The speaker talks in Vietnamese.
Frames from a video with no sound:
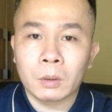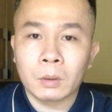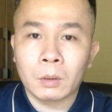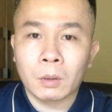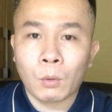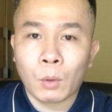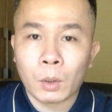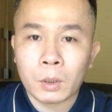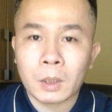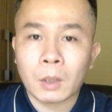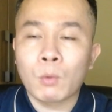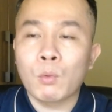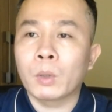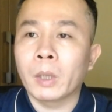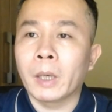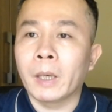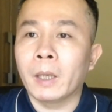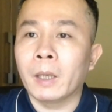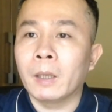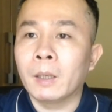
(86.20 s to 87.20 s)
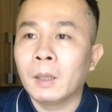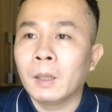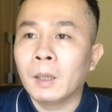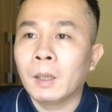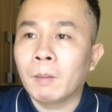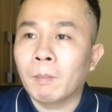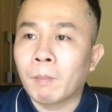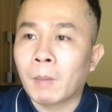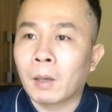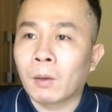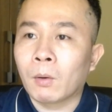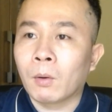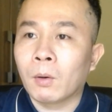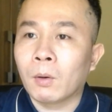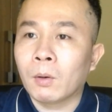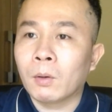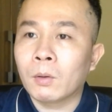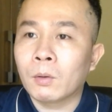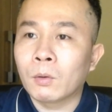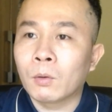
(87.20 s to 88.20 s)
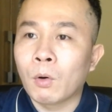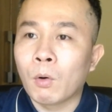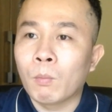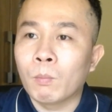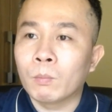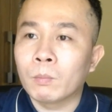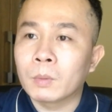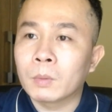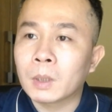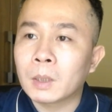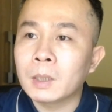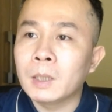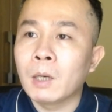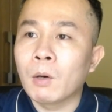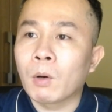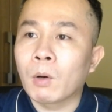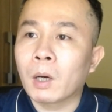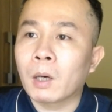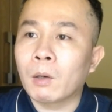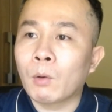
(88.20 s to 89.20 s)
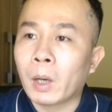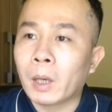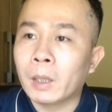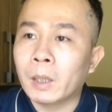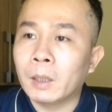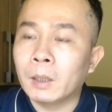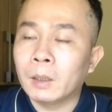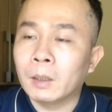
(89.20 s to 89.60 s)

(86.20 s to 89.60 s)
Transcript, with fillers: hoạt chất cụ thể mà nó gồm rất nhiều các cái loại,